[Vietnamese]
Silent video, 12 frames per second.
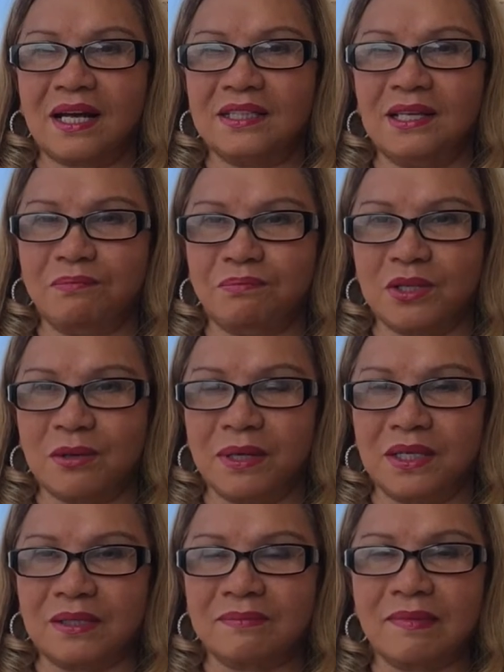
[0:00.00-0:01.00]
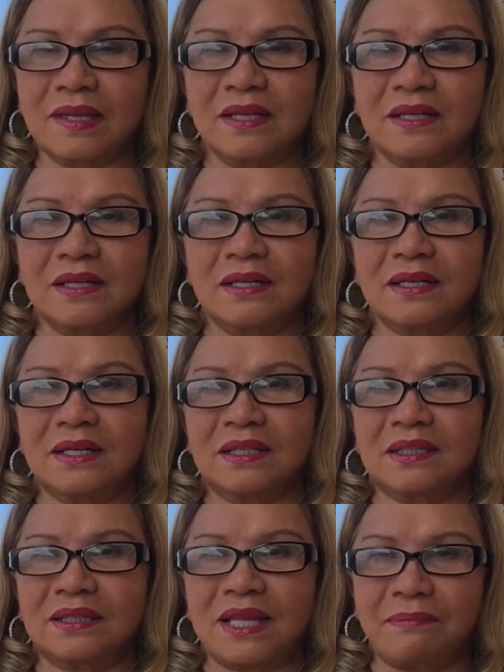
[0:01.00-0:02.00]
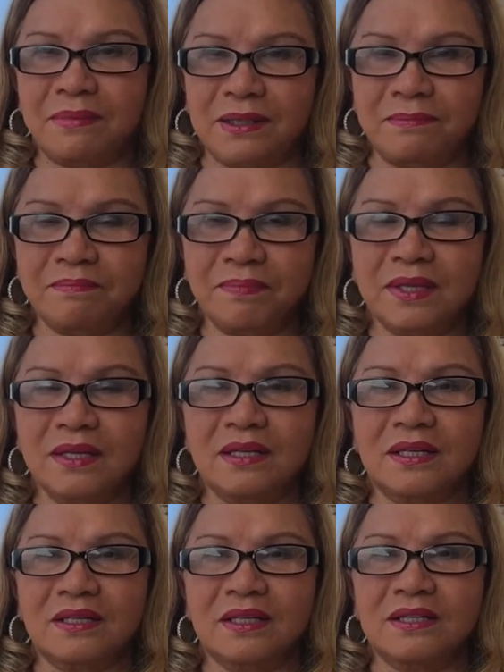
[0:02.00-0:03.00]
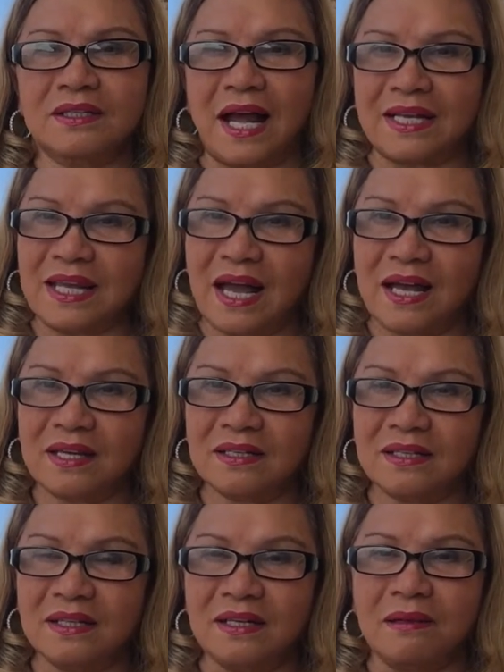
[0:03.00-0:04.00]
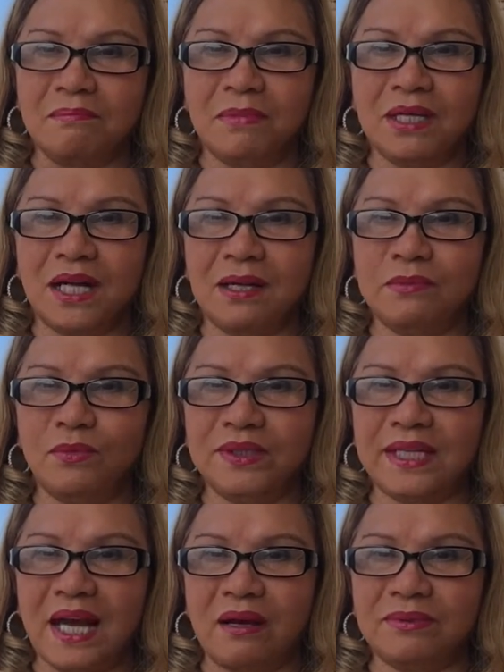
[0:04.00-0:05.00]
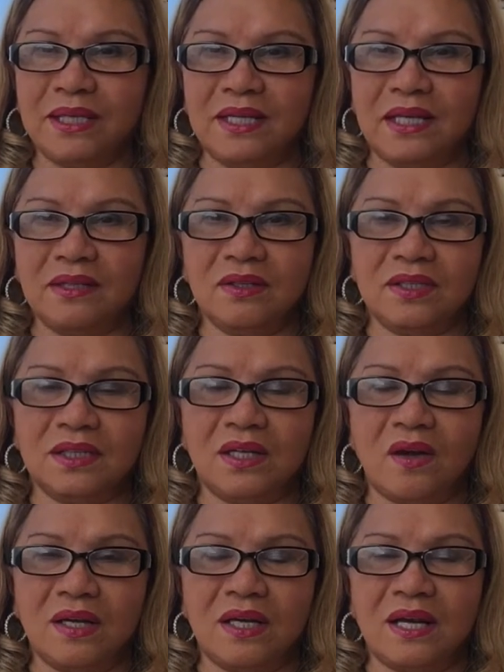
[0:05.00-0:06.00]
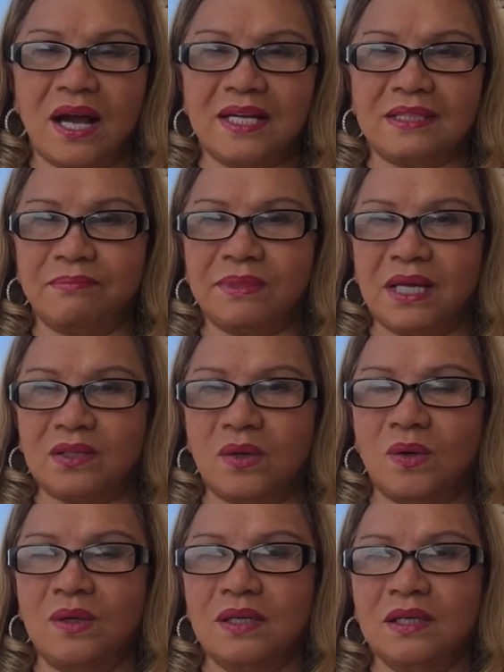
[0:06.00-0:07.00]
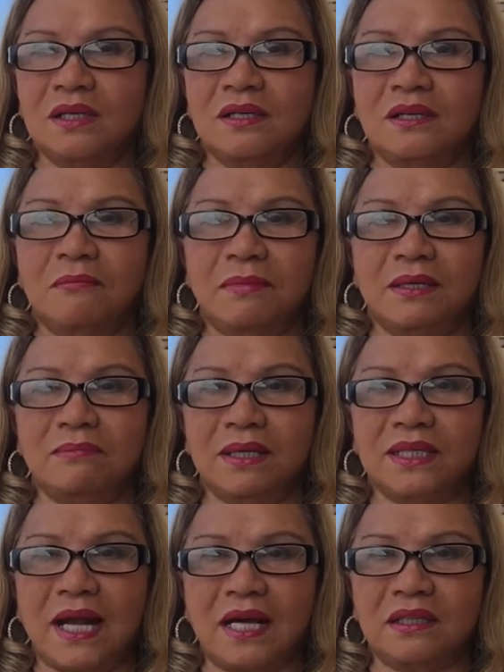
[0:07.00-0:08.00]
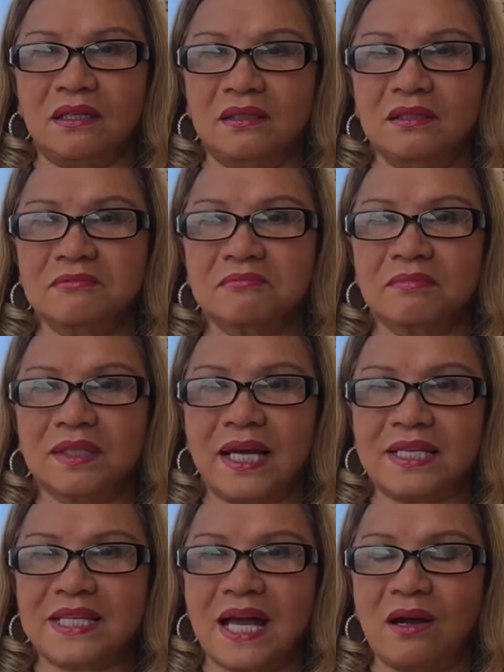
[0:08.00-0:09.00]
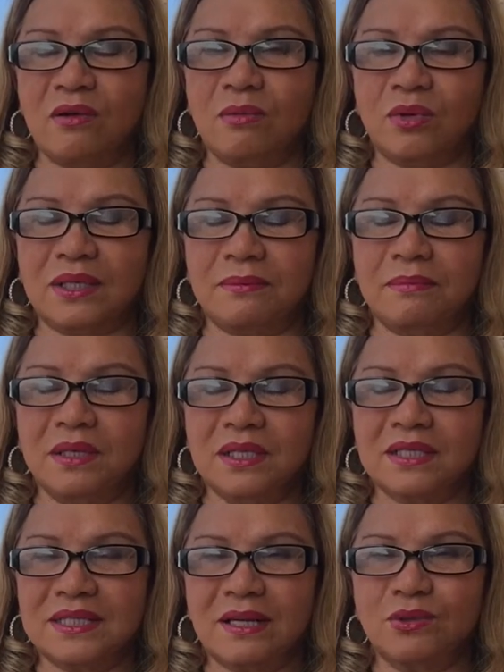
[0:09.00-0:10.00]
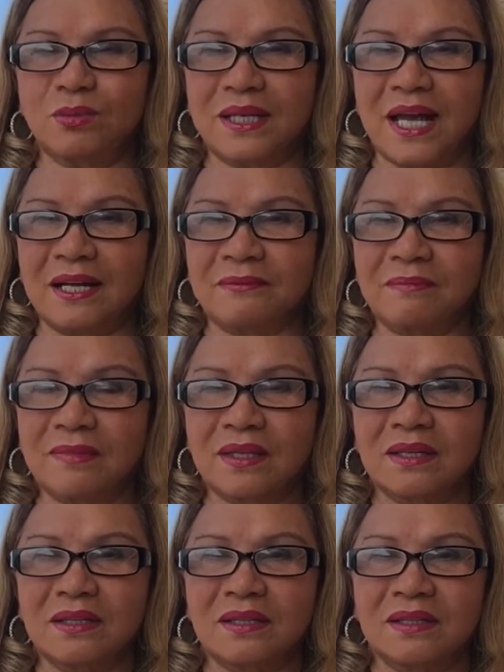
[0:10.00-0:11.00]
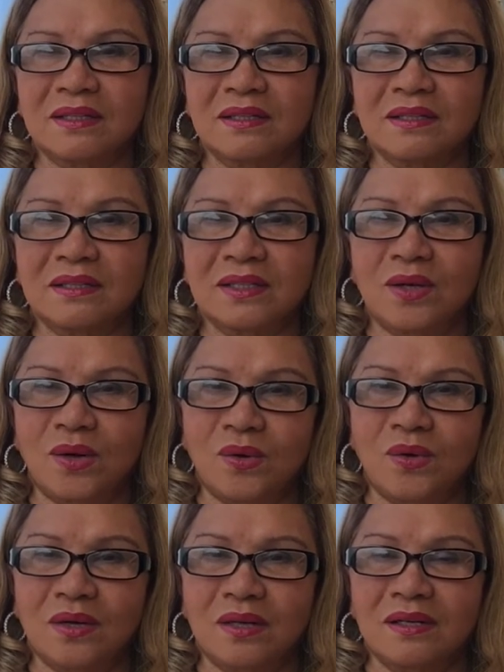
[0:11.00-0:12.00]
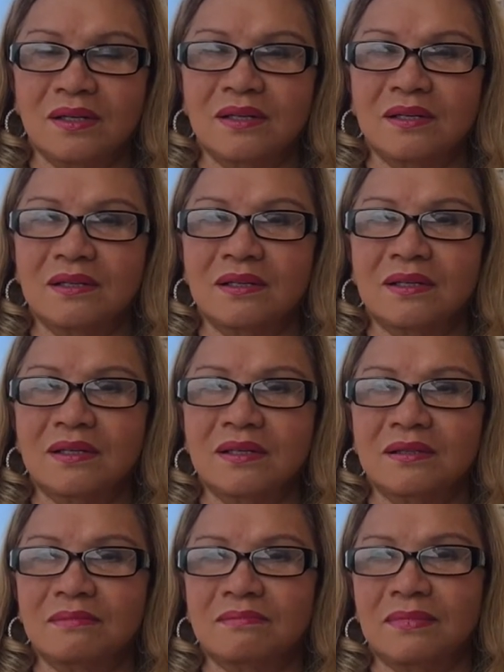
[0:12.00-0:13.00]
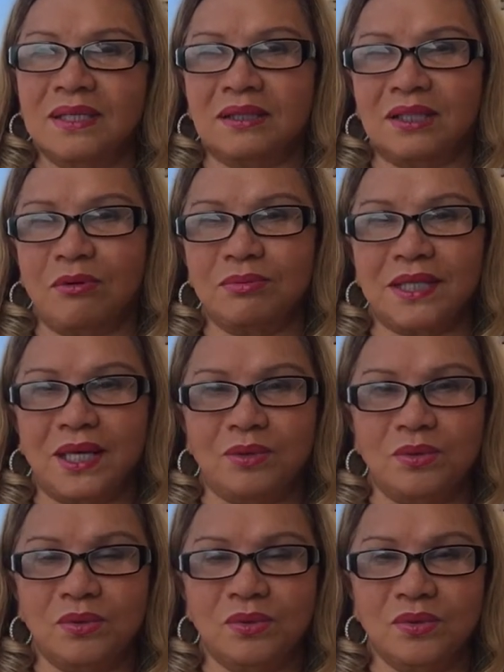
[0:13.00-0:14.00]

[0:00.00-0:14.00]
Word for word: cái dịp cho mình đi thám hiểm đi trả giá mình ở đây mình mua nhà cũng vậy hết nhưng người ta đòi 200 ngàn đô mình mình trả thử ngàn sáu 160 ngàn đô mới là không chịu